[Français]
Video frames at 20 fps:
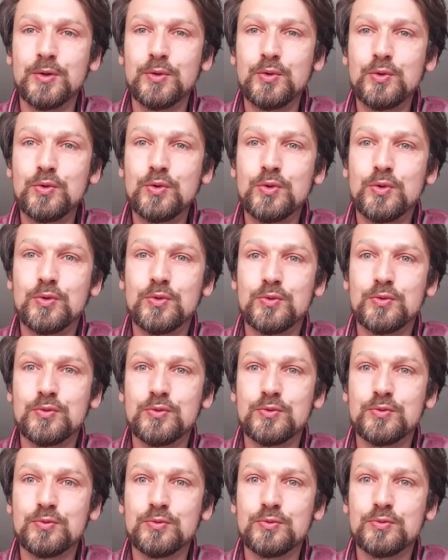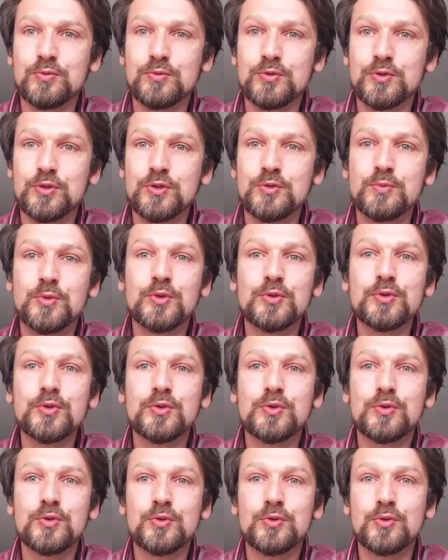où on se
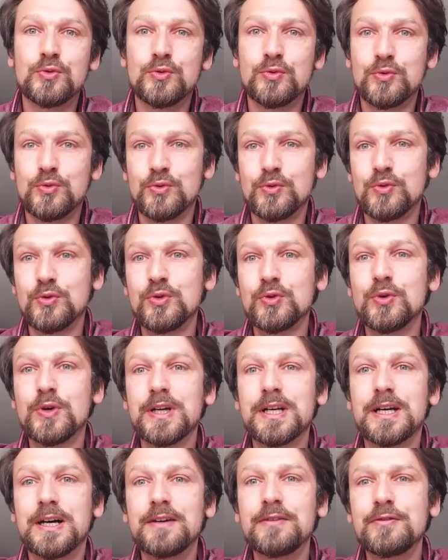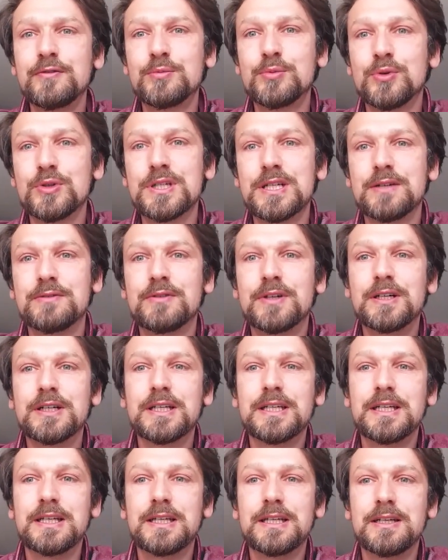montre au, chorégraphe pour savoir
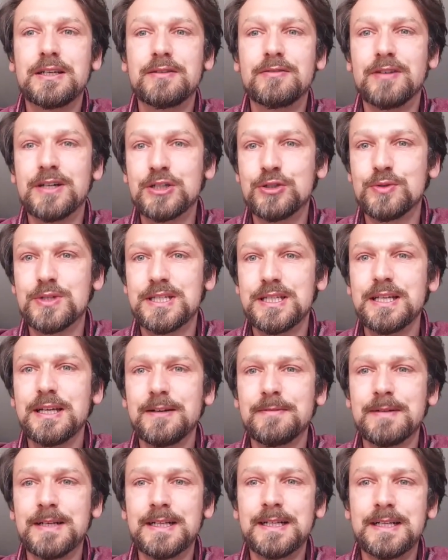qui il va choisir.